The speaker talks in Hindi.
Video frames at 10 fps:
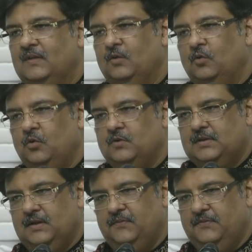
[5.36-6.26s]
गुरु
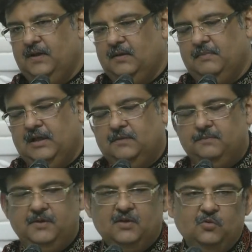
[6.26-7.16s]
सिर्फ एक बात
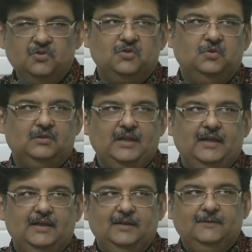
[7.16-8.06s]
पे खुश होता
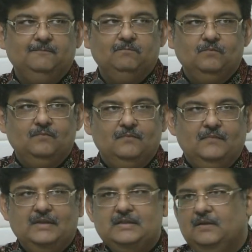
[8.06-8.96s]
है
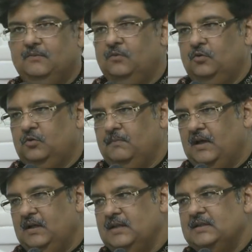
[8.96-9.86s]
जब वो
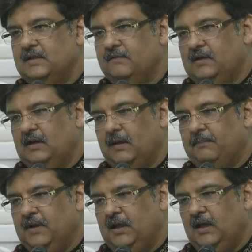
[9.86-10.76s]
तुम्हारी जीवन
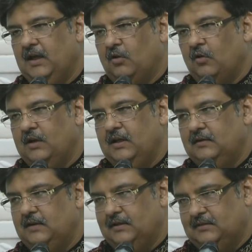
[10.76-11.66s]
अपने अकॉर्डिंग
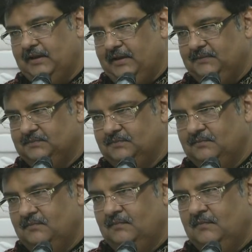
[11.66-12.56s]
देखता है
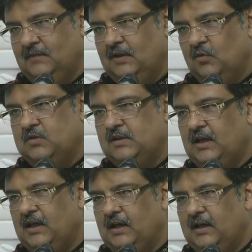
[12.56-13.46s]

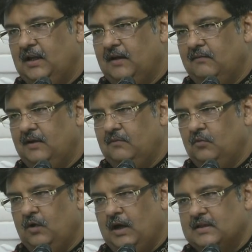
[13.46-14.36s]
उसके अलावा
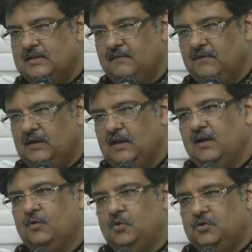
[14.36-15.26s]
वो आजीवन ना
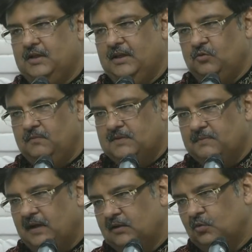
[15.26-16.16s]
खुश है तुम इस
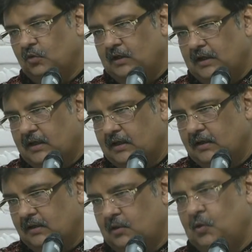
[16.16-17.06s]
बात को लिख के
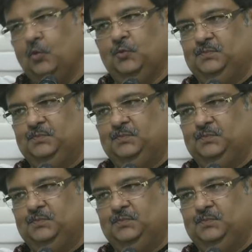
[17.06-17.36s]
रख लो